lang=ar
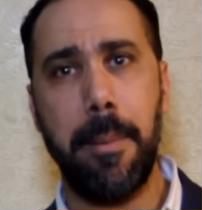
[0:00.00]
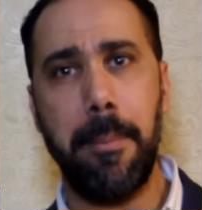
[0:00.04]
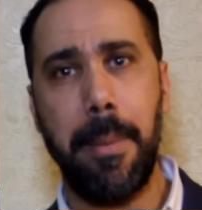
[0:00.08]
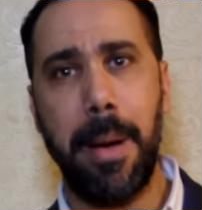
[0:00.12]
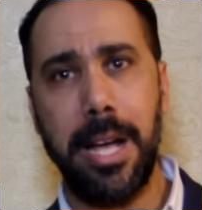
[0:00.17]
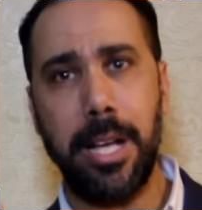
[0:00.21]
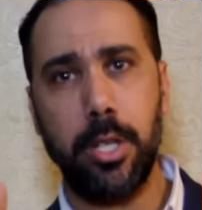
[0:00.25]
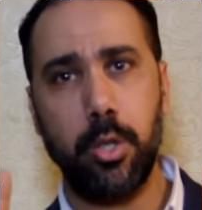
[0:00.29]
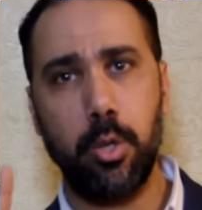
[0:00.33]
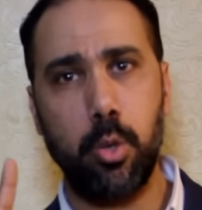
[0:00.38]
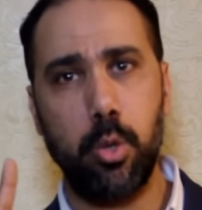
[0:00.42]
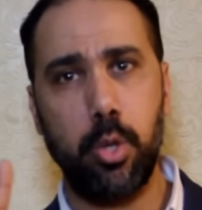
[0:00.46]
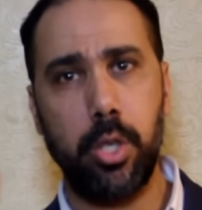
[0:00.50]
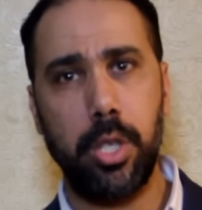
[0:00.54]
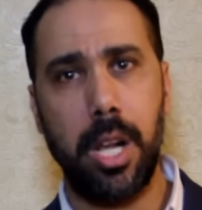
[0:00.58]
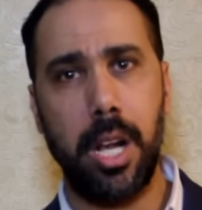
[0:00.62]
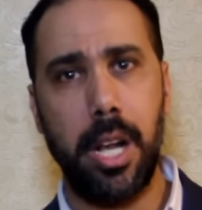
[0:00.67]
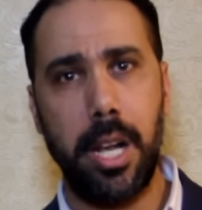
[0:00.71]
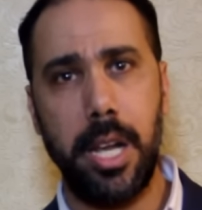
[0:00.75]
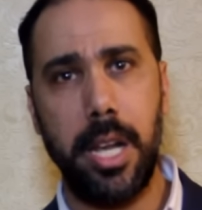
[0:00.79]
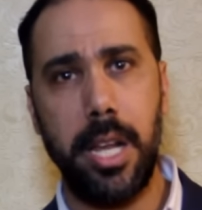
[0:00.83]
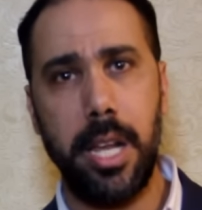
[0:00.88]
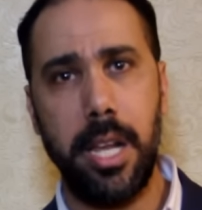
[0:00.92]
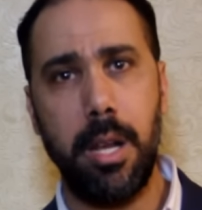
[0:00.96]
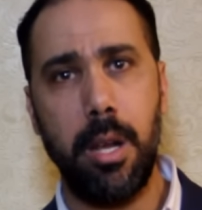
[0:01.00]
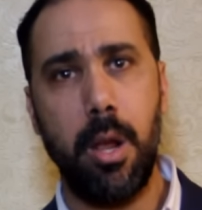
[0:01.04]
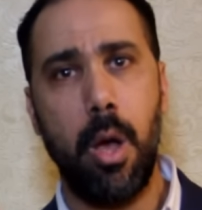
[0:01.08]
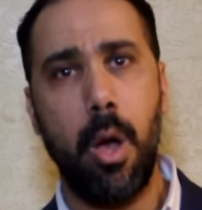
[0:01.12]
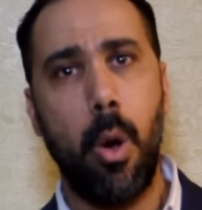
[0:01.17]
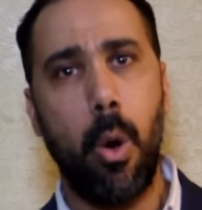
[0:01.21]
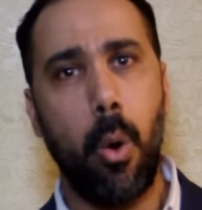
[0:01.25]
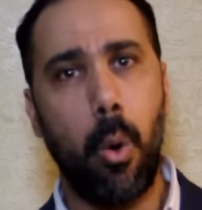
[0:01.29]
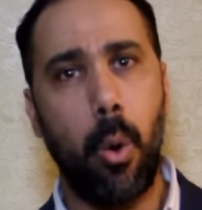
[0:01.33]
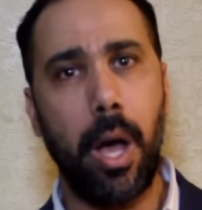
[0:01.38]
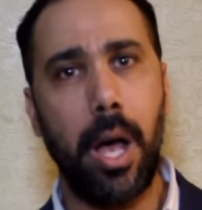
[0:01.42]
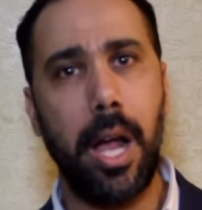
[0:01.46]
مع جوج ديال الليل
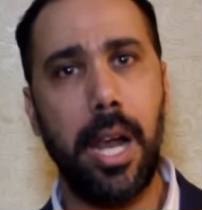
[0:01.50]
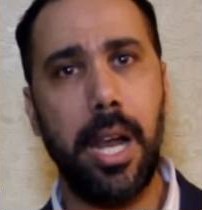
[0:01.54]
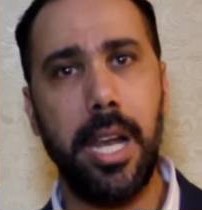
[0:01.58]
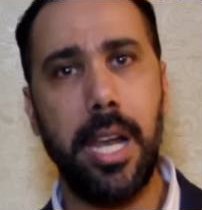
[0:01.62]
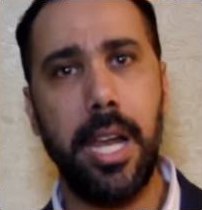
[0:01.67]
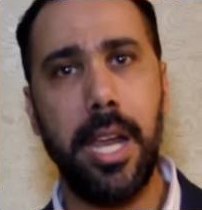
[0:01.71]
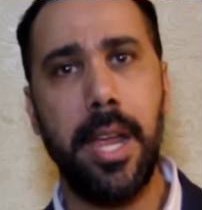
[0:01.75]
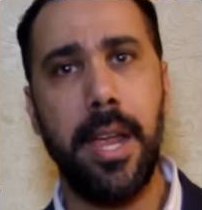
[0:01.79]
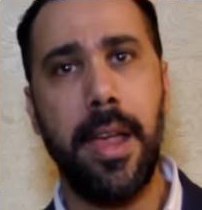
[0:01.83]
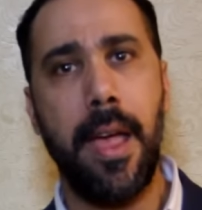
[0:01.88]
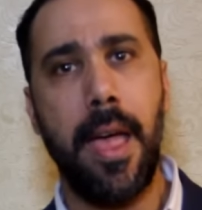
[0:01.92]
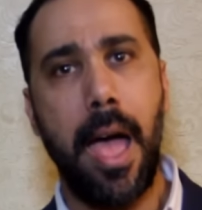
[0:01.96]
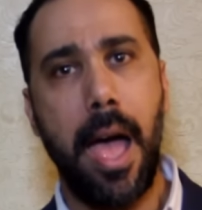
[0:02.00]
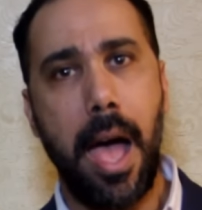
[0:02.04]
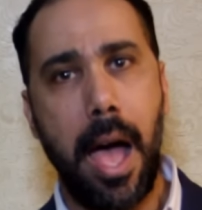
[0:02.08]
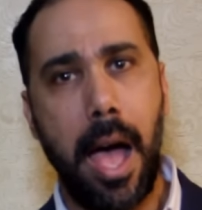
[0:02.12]
وقال لي